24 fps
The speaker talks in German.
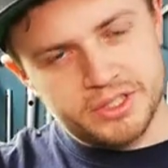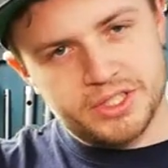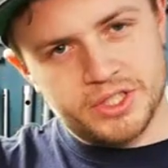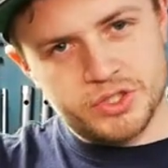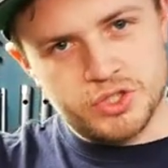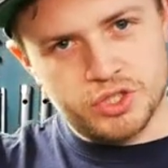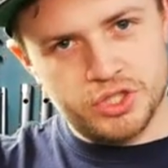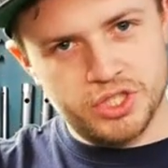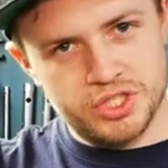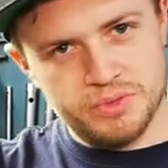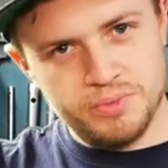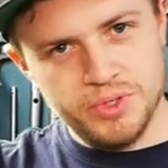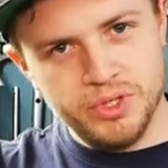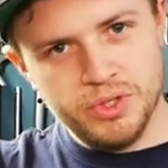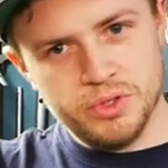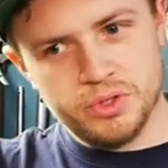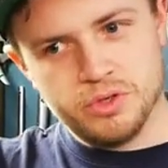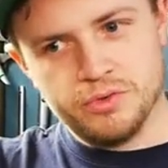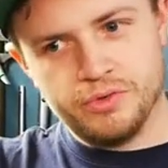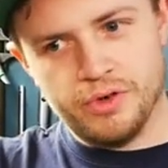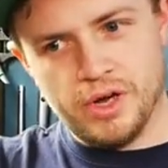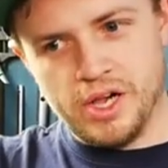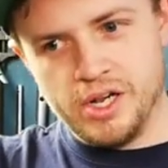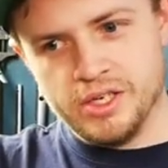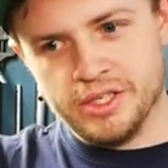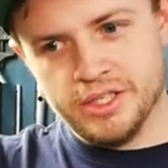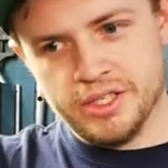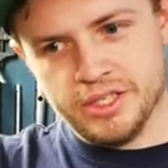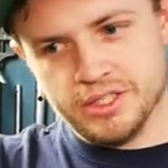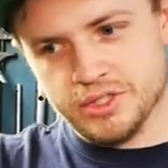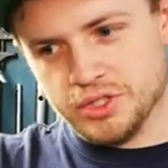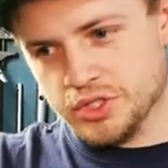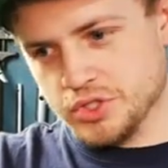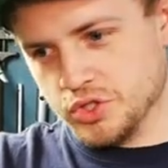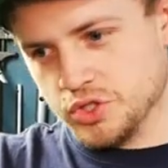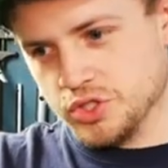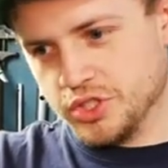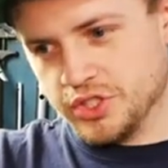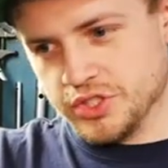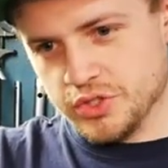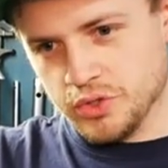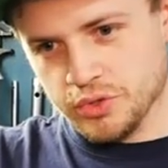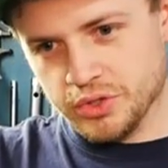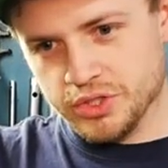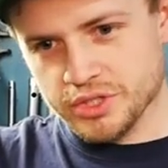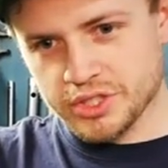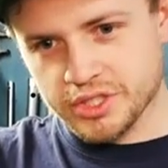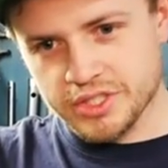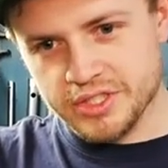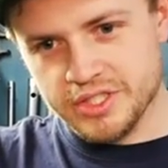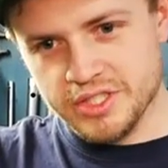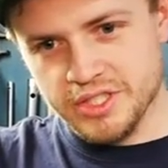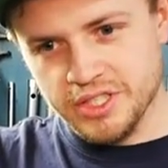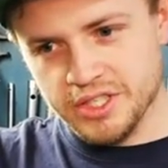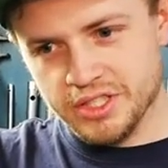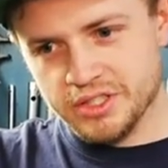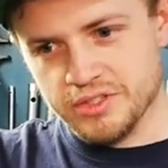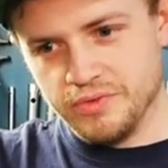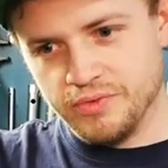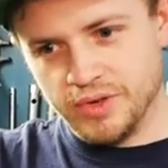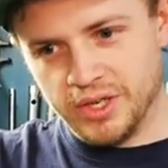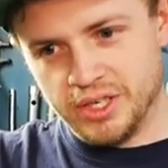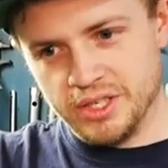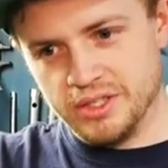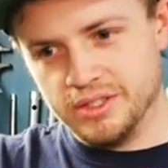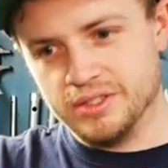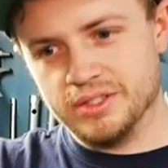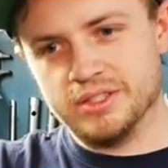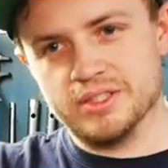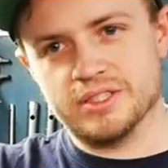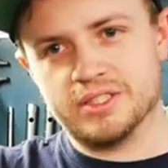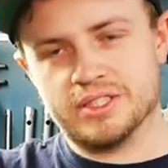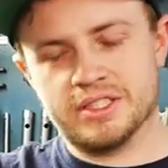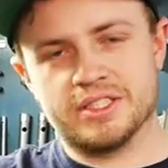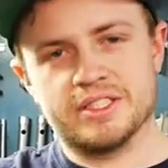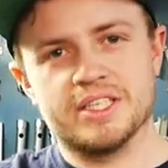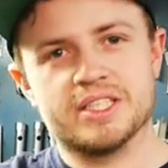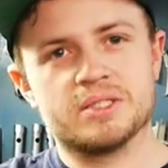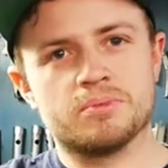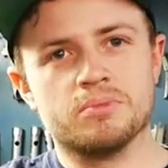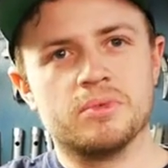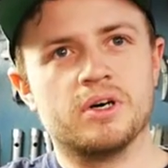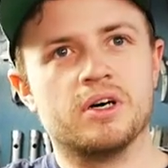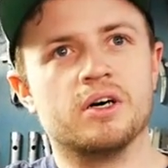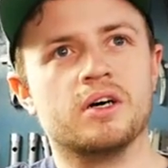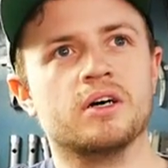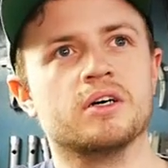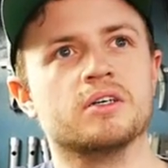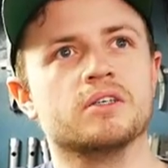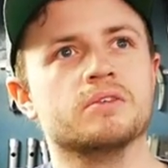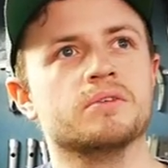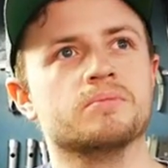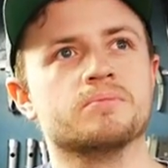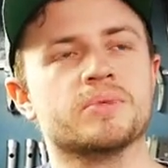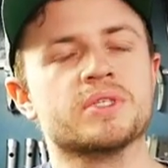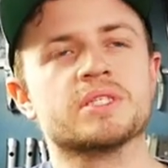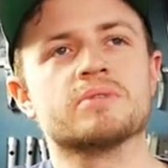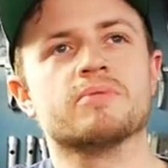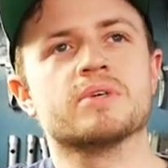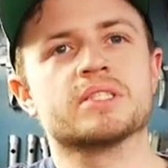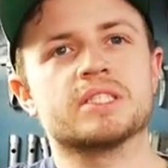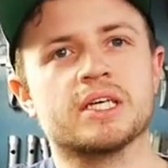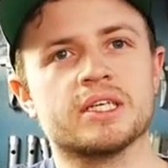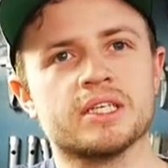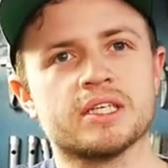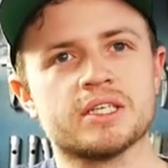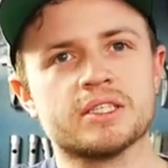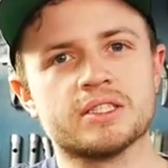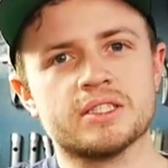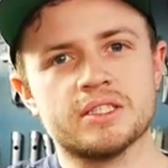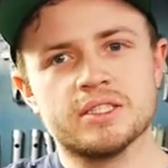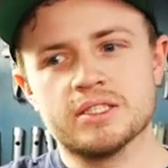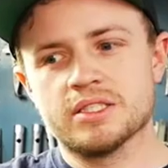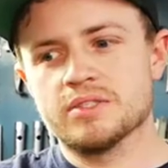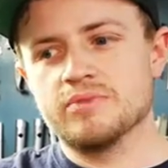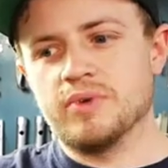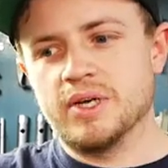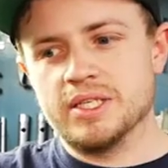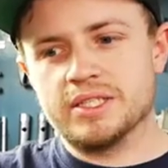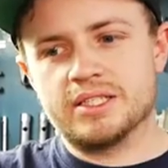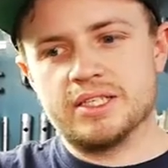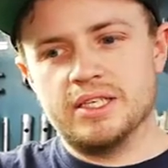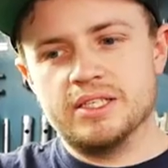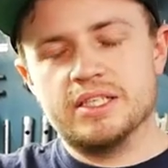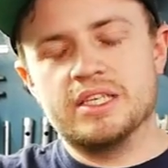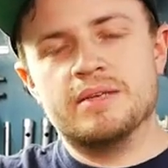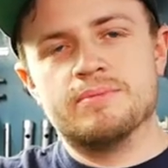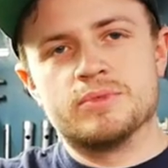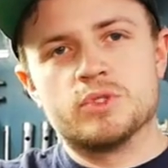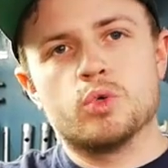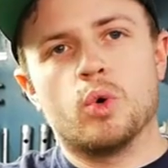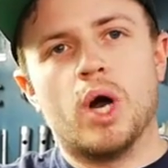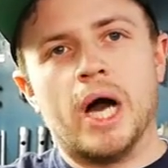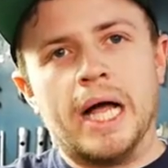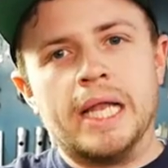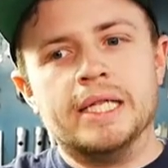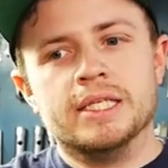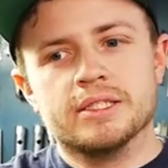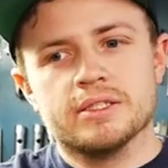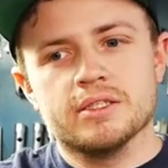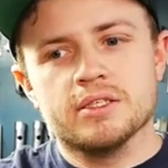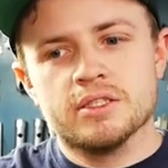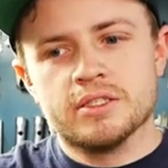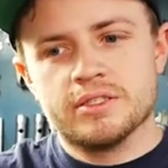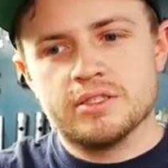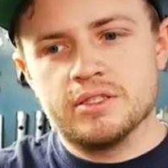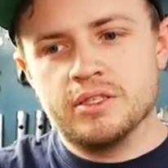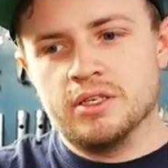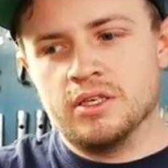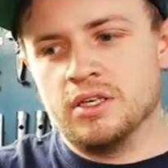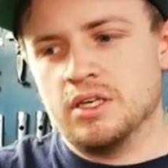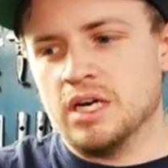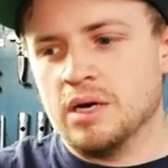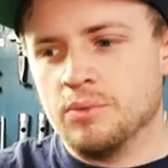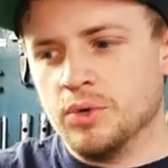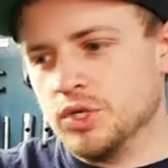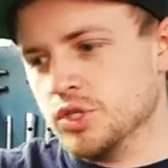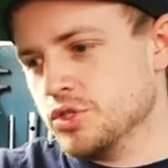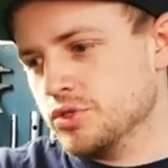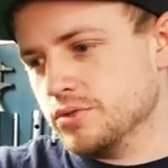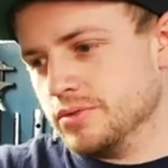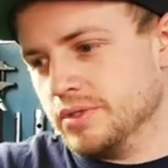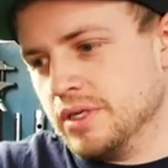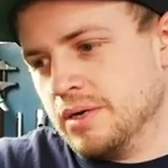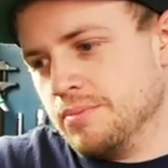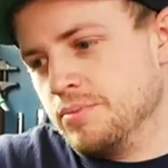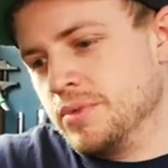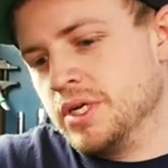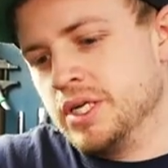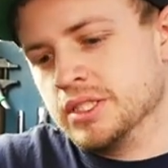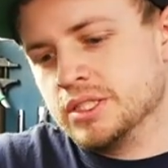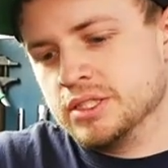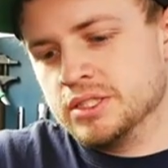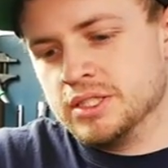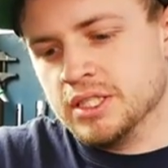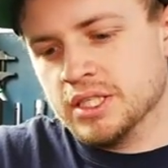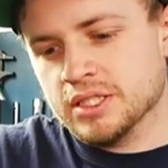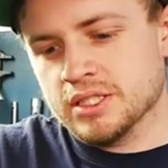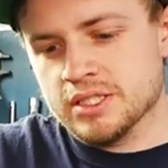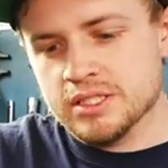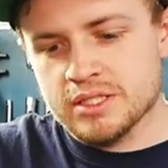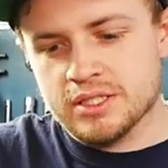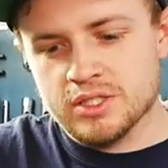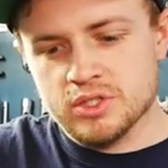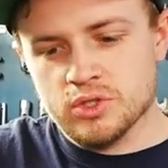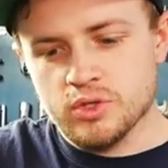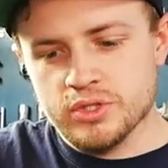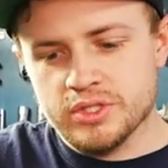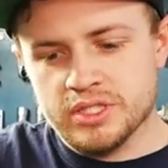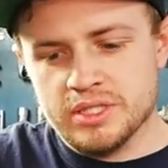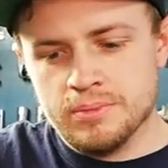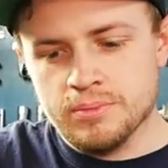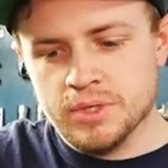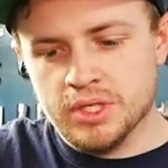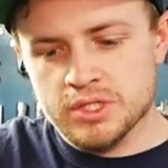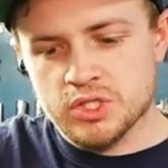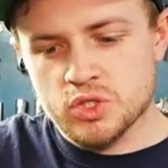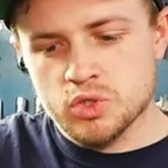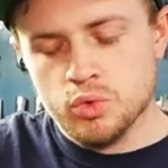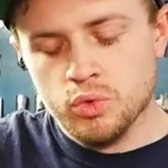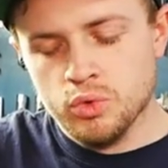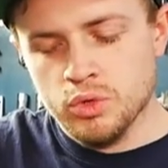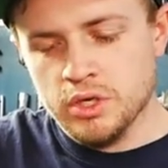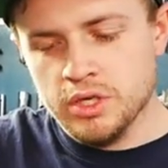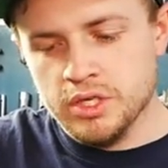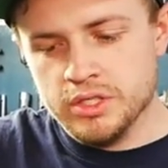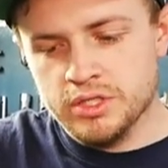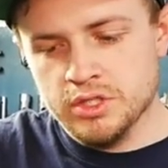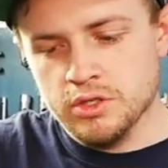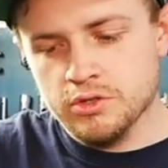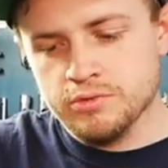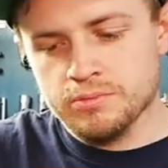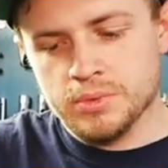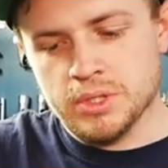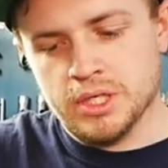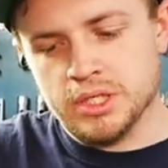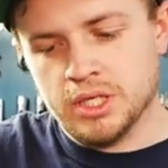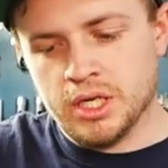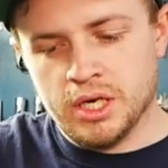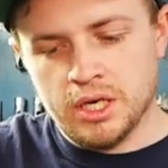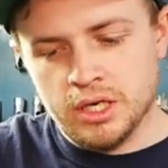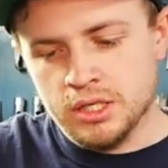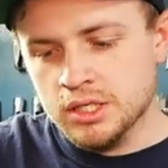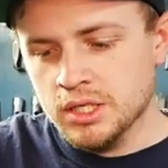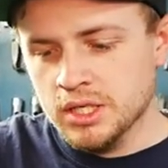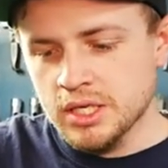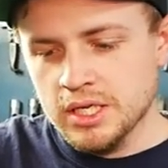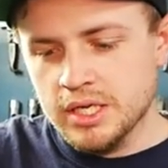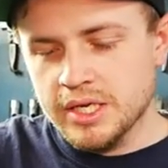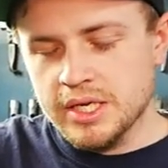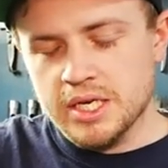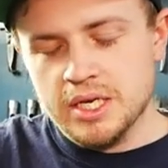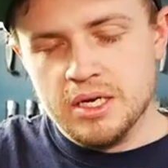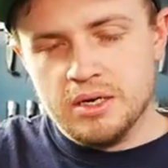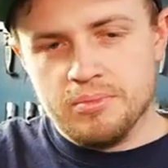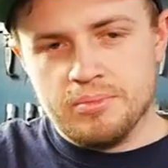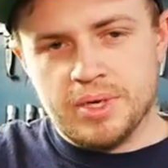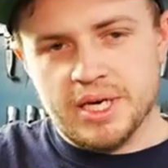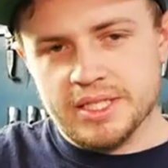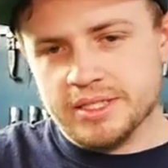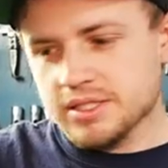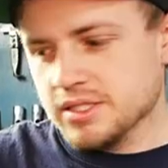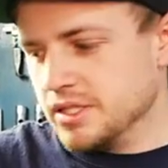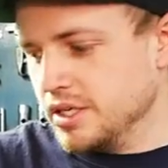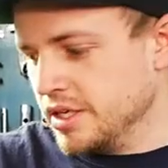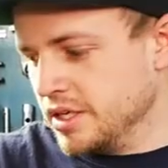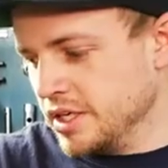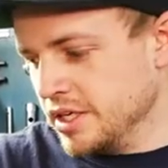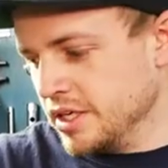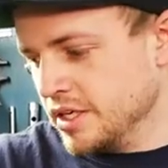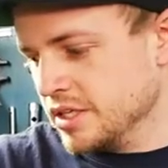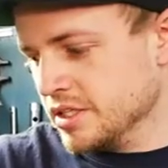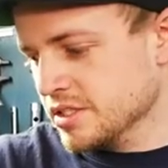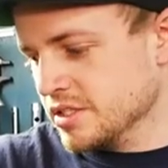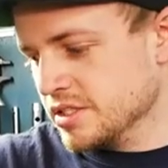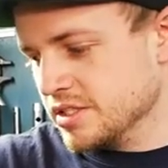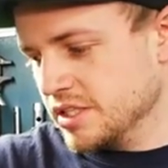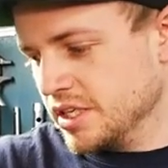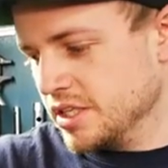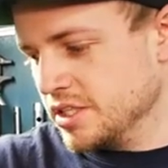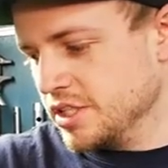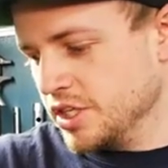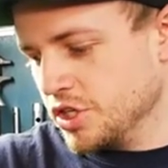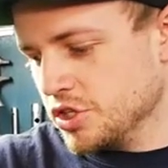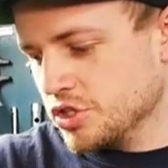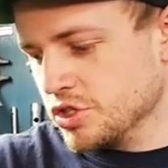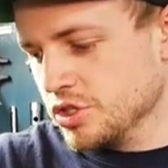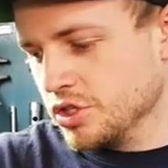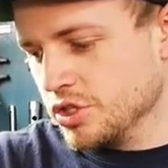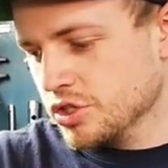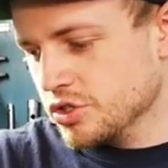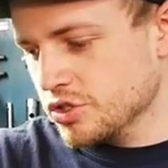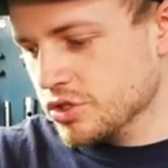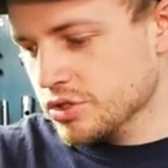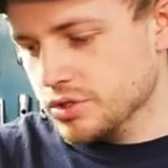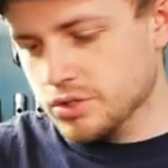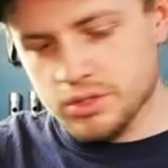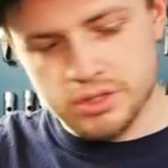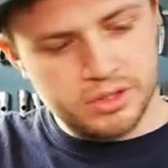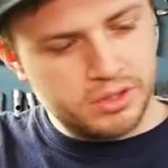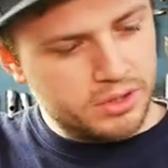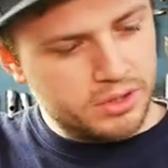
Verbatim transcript: dass euch das Video gefallen hat, dass euch das auch interessiert, weil das jetzt mal ein bisschen was anderes ist, weil es halt eben so alt ist, ja, aber ich habe mir halt gedacht, das ist trotzdem ganz cool halt hier auf dem Kanal, passt hierher, ist sehr technisch,